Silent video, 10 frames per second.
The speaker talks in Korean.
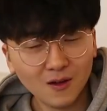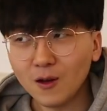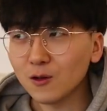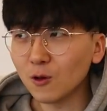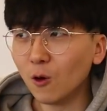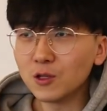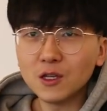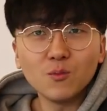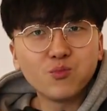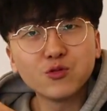어,
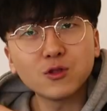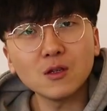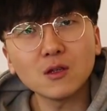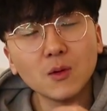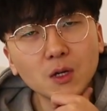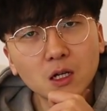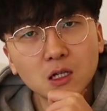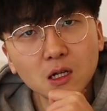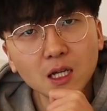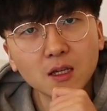어제는 부스에서 잡으니까
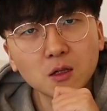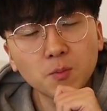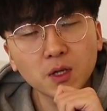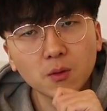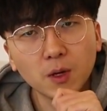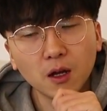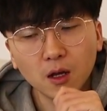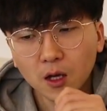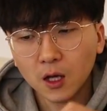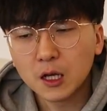그렇게 안 잡히더만
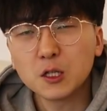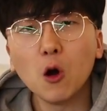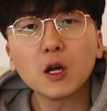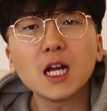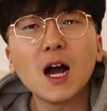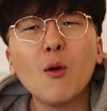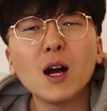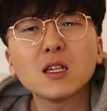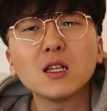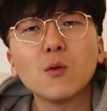여기가
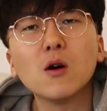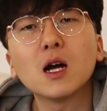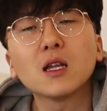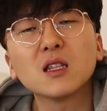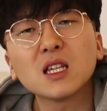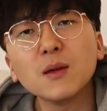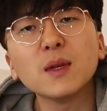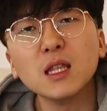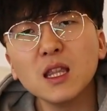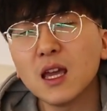확실히 뭔가 느낌이
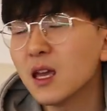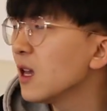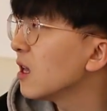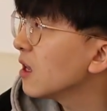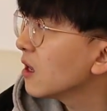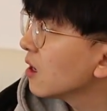있네